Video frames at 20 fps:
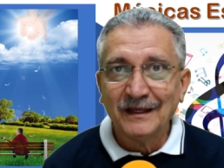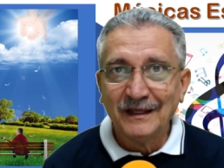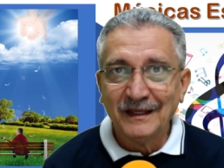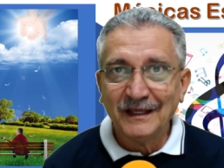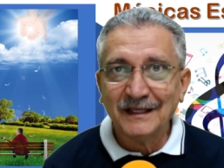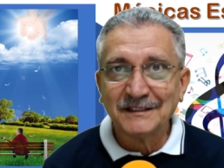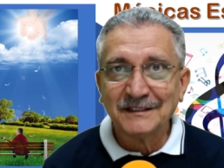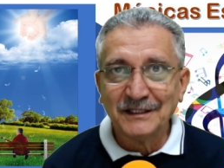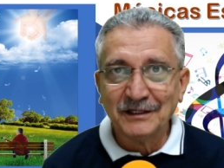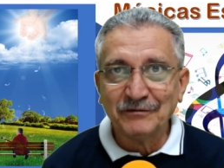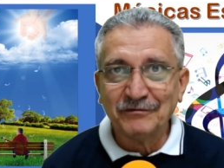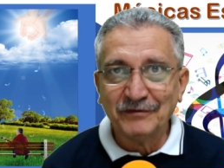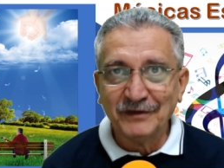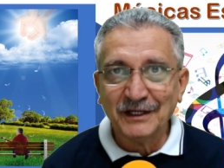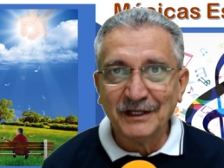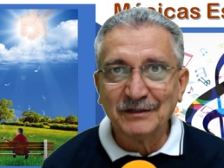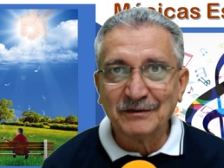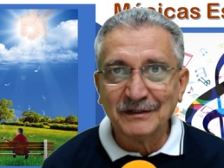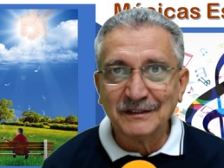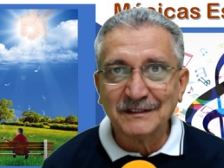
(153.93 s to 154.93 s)
esse
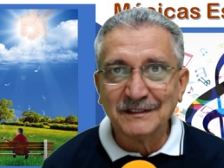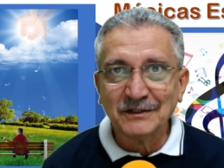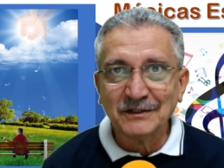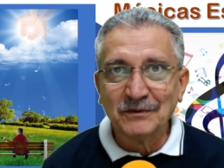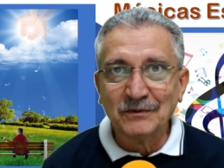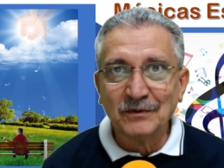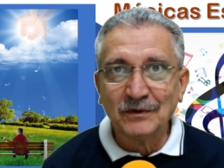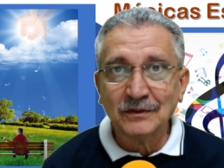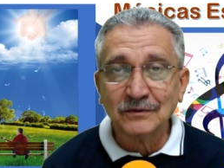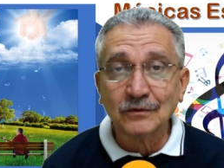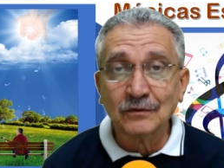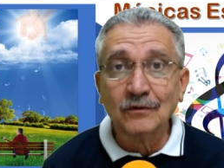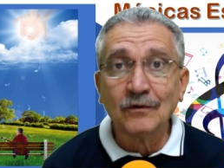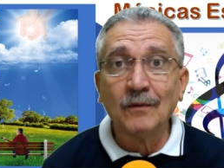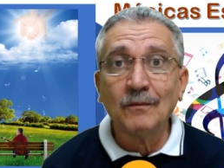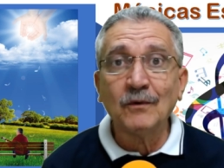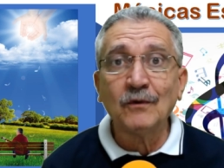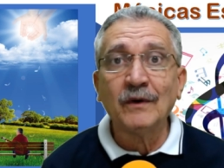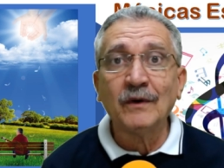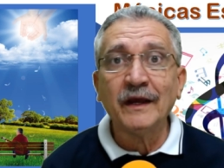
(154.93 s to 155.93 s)
evento, esse encontro,
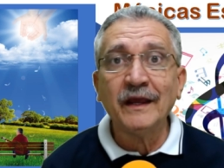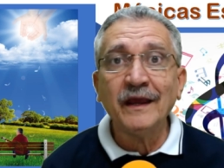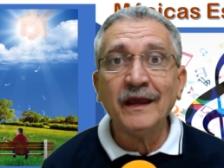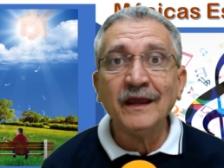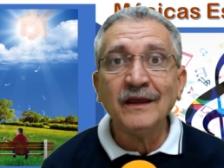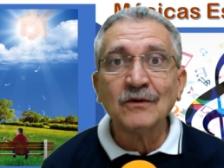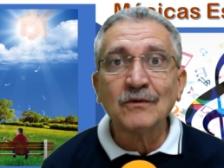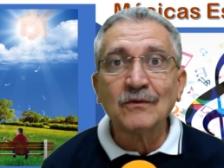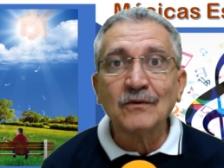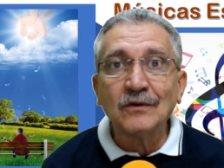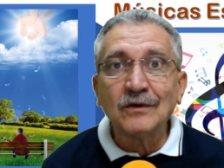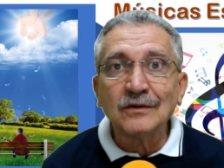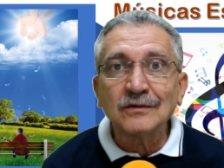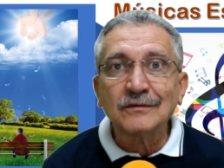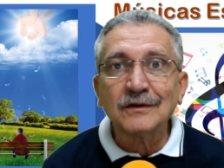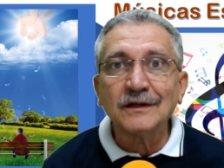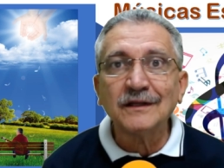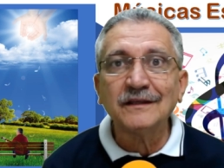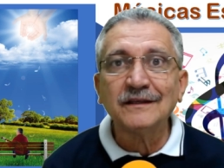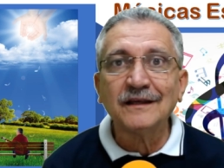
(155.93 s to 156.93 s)
como um
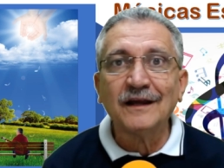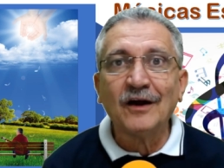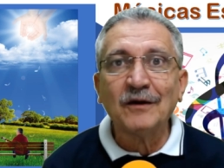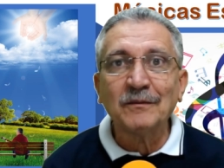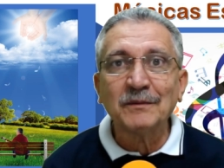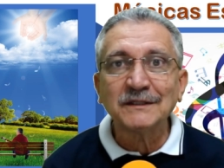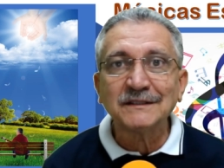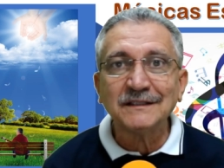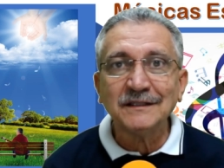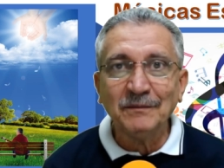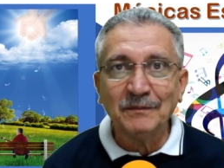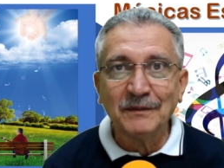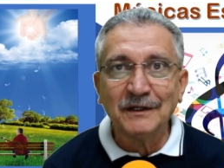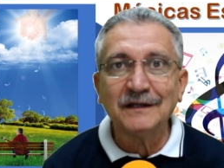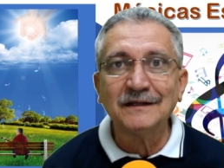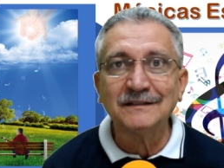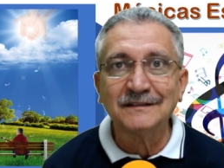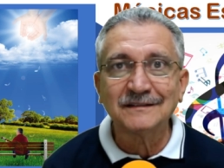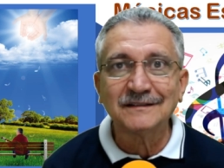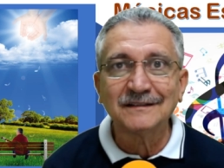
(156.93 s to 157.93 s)
reencontro entre almas
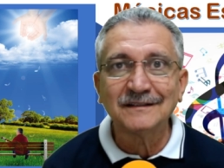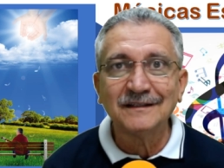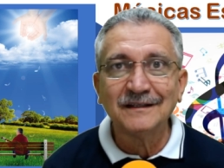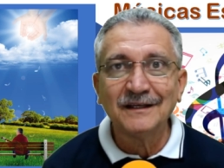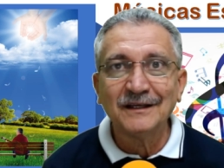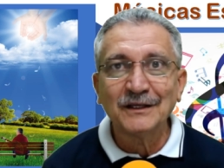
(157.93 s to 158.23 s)
irmãs,